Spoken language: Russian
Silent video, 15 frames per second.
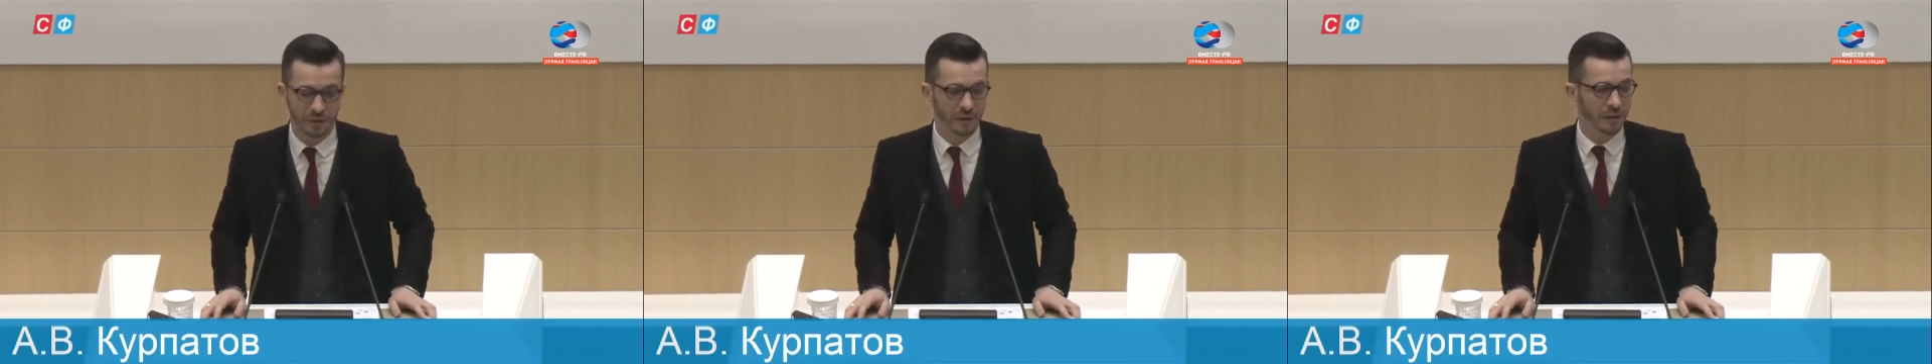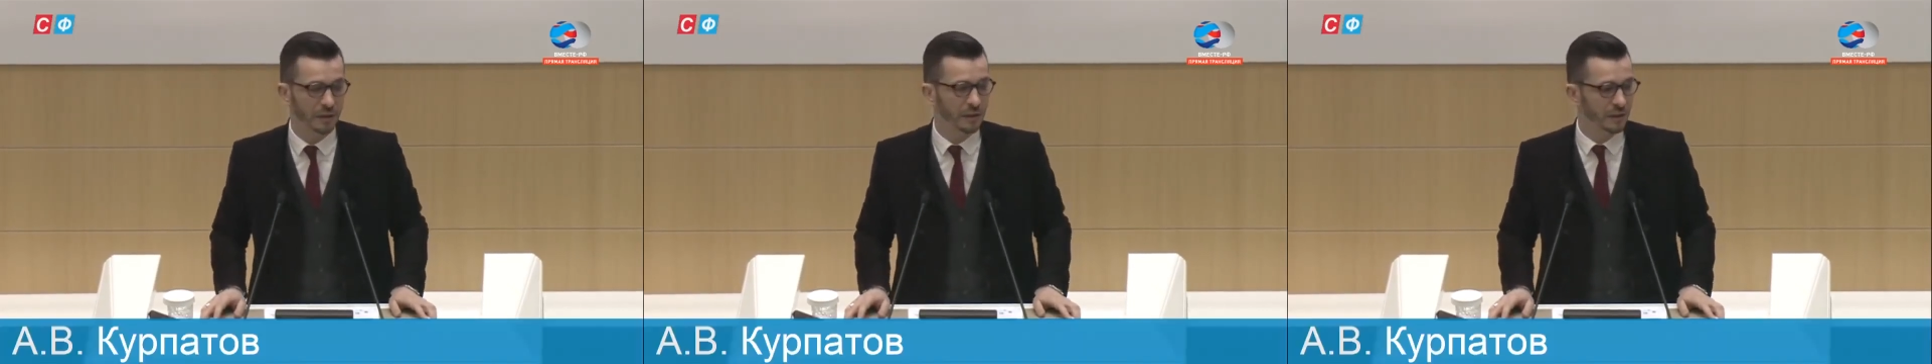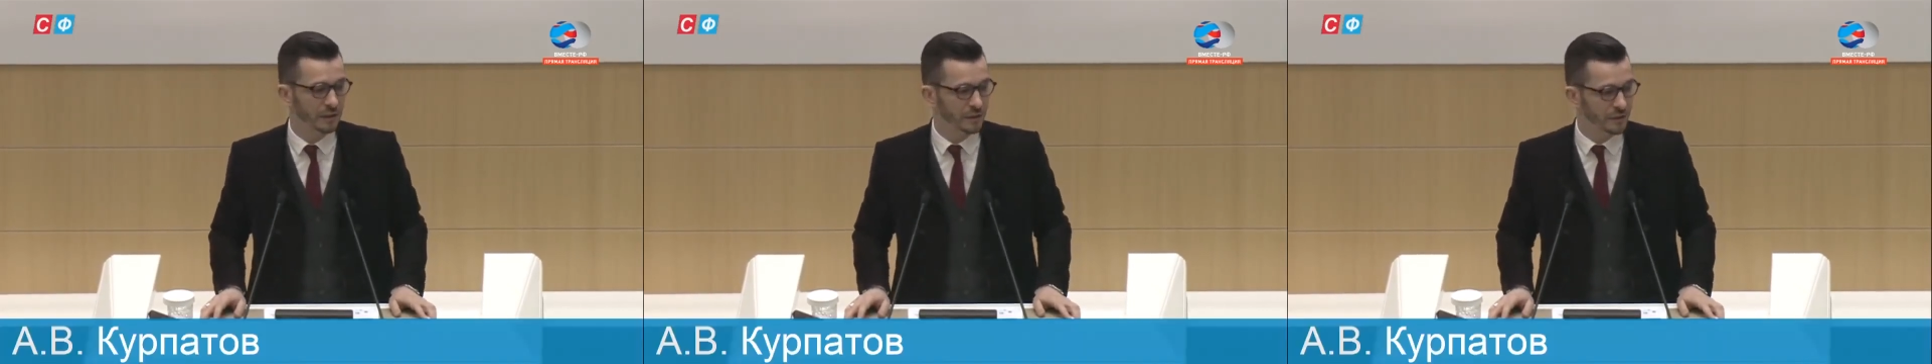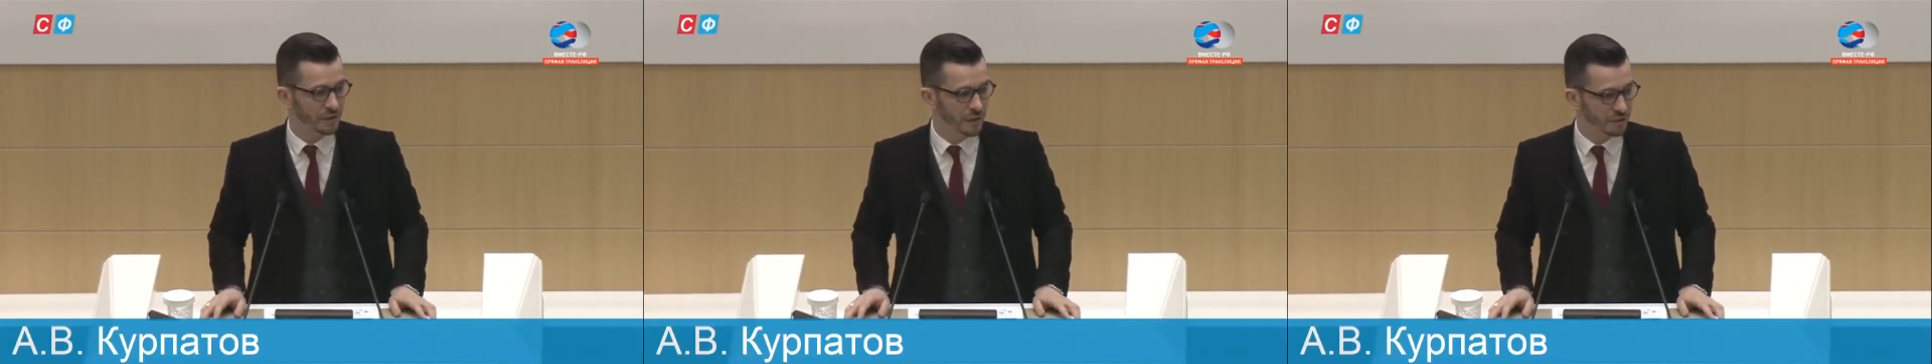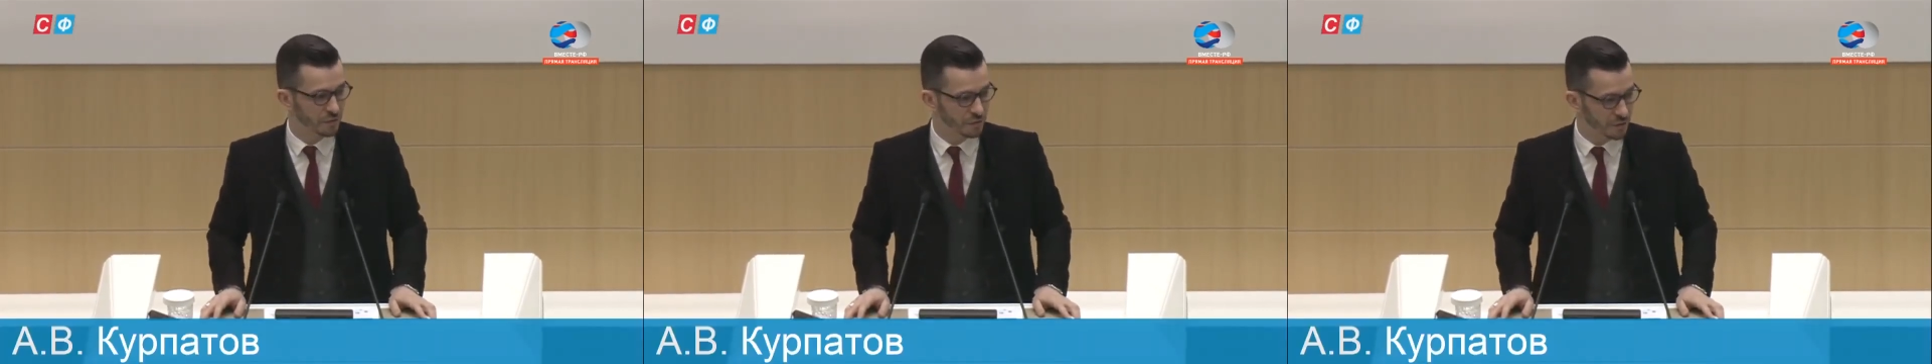и это
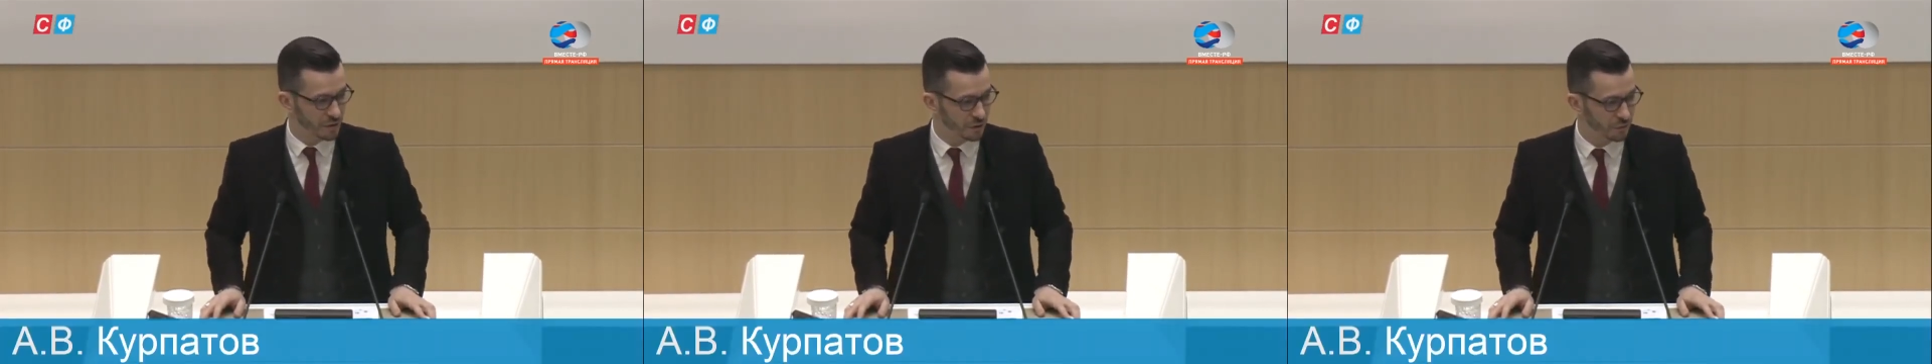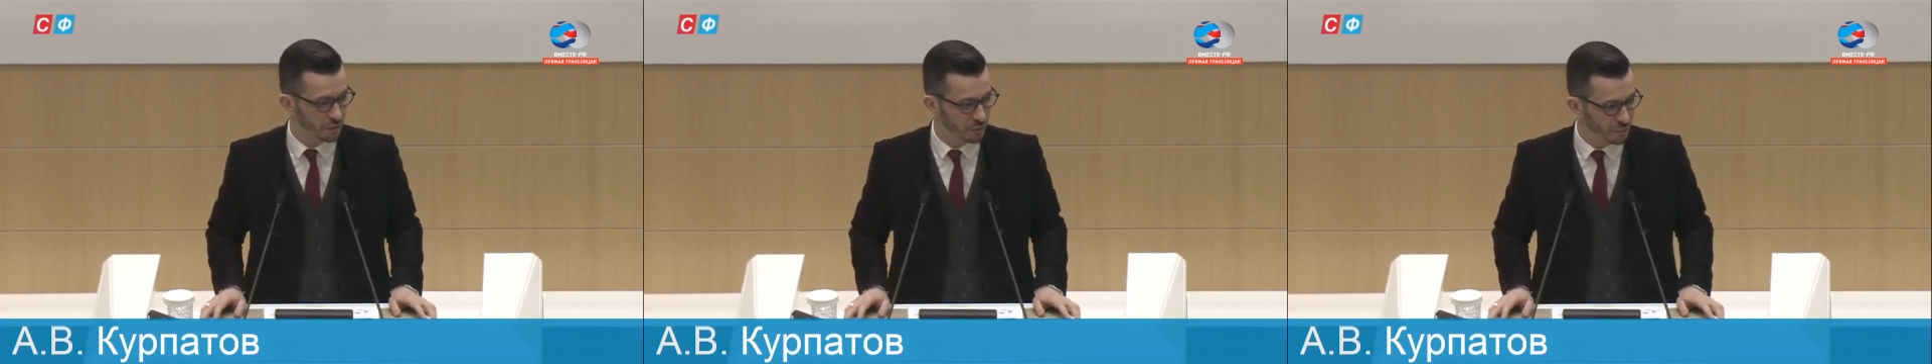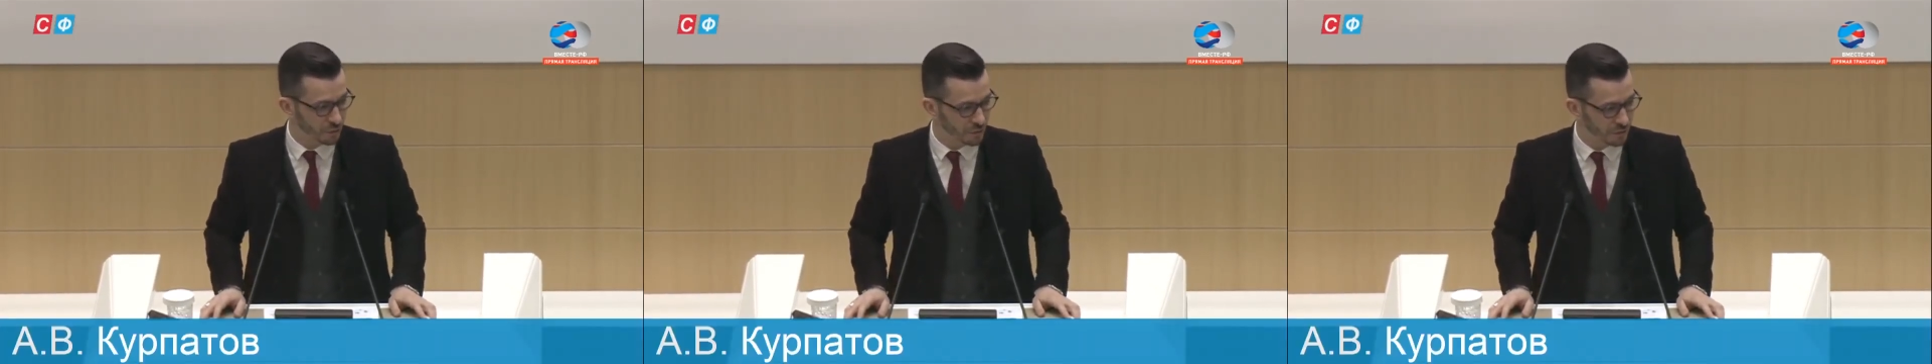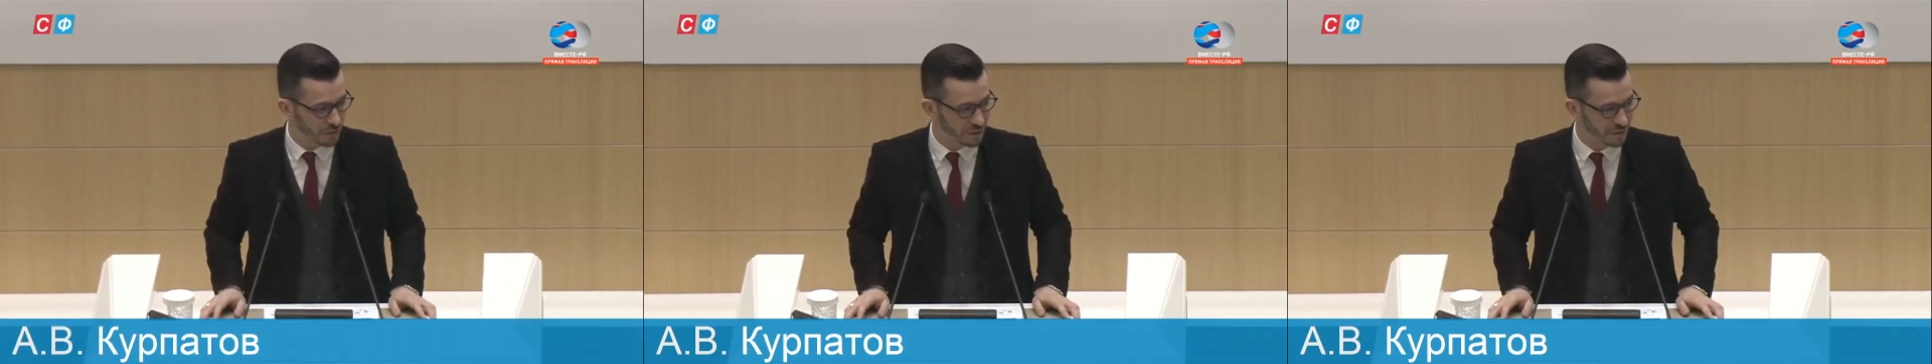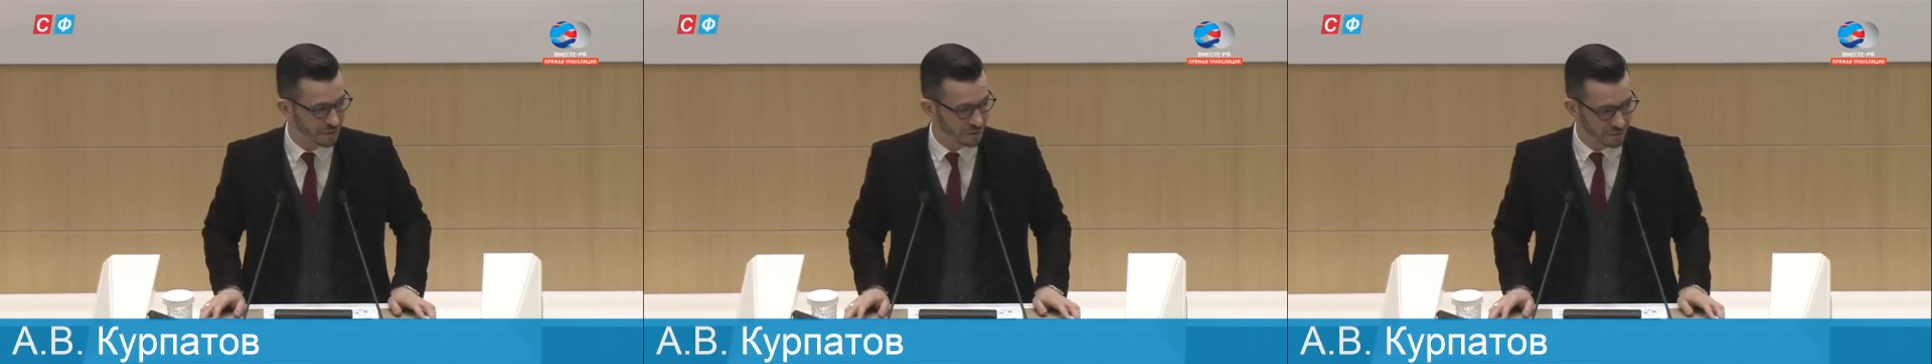сейчас уже такое
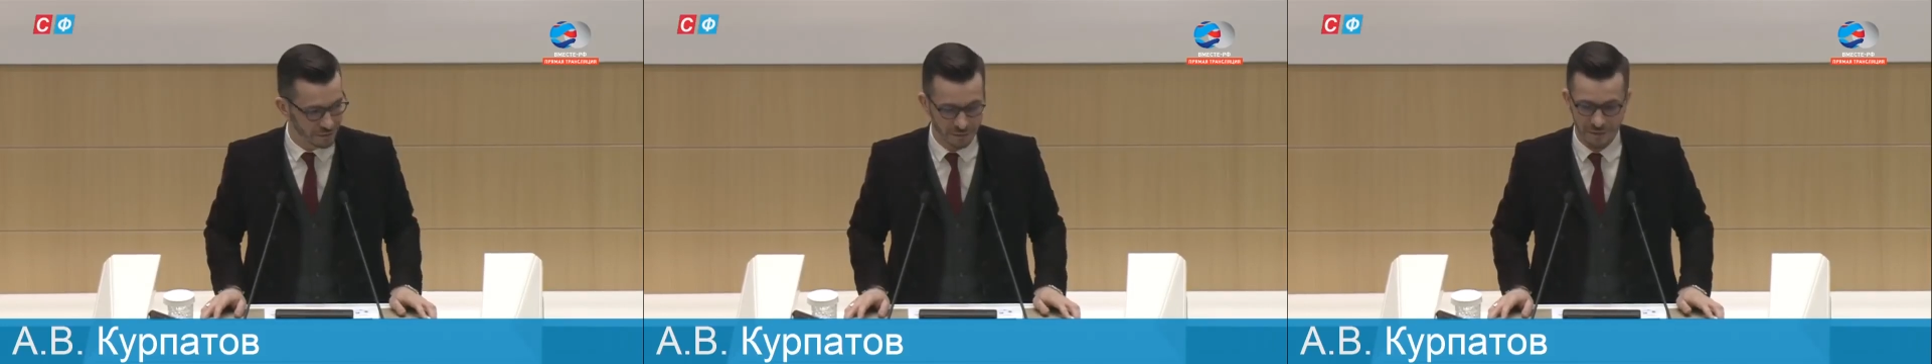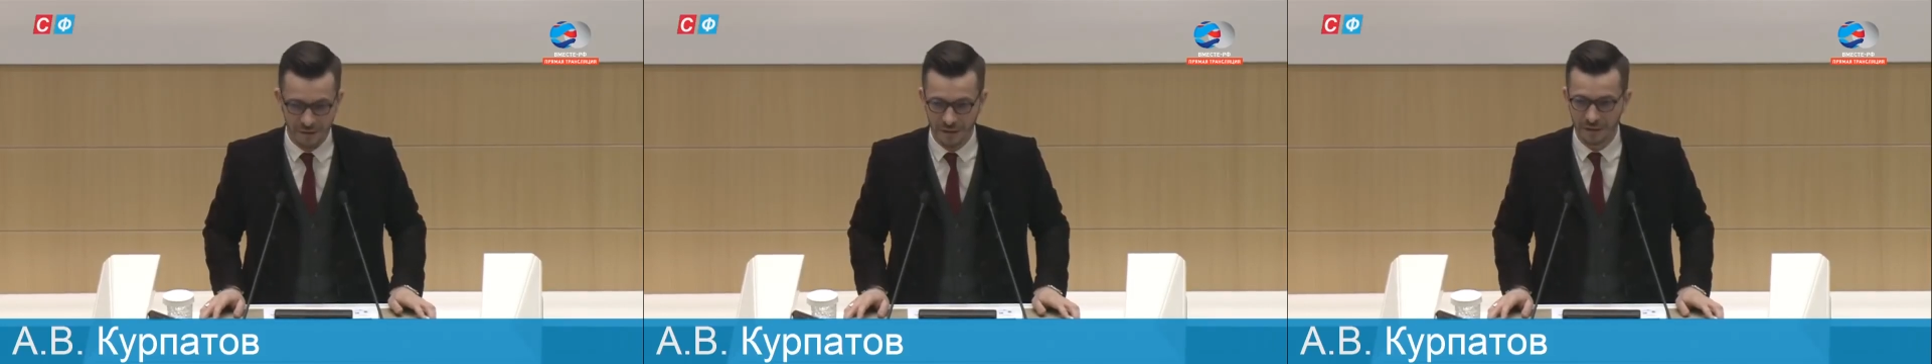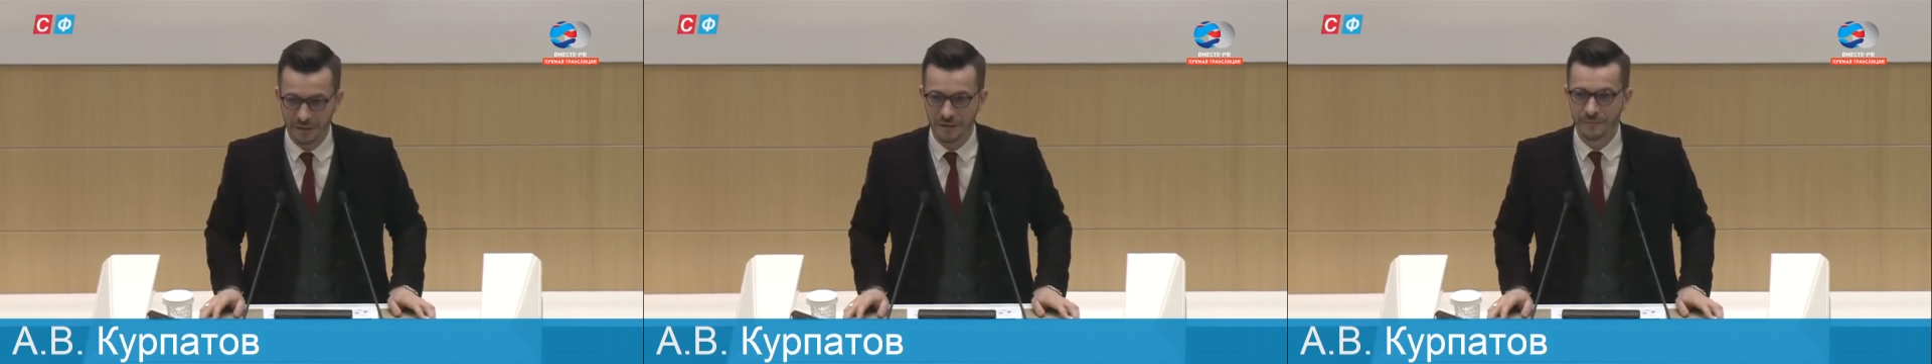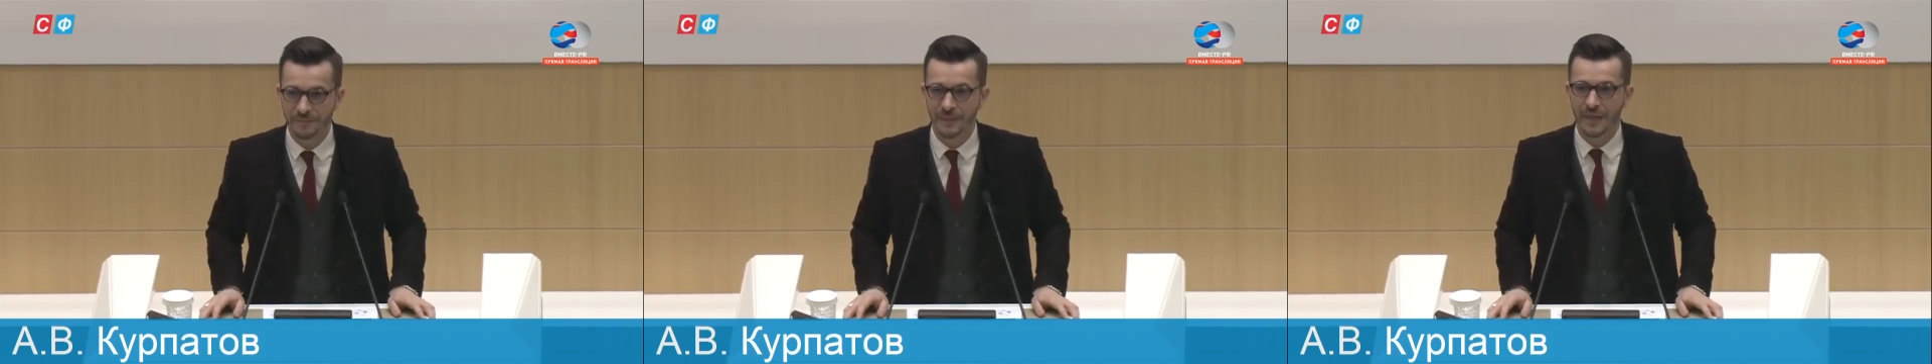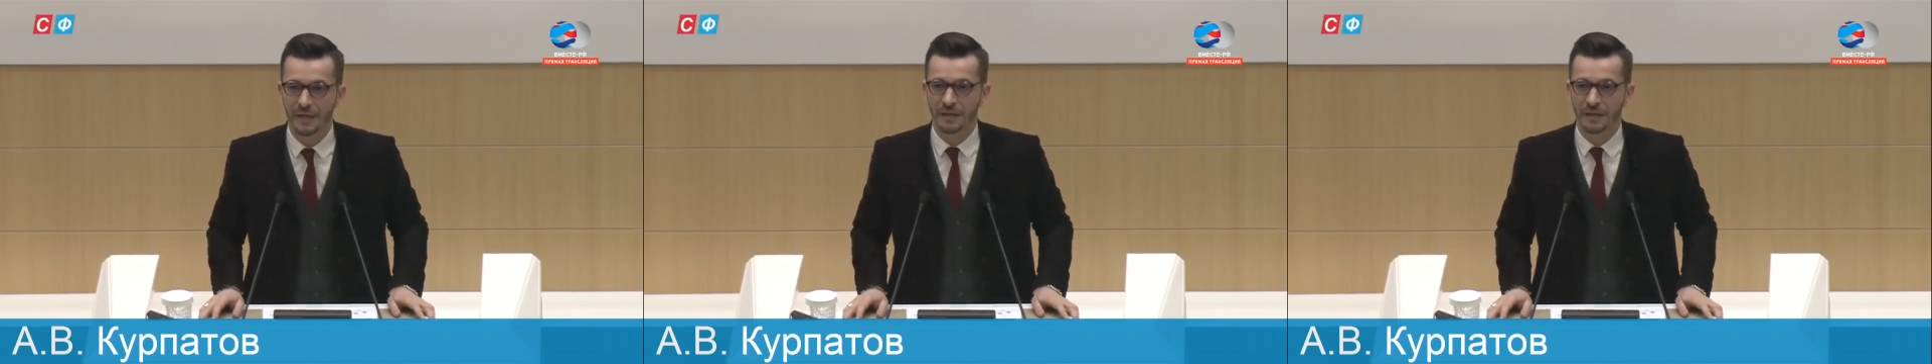модное дело.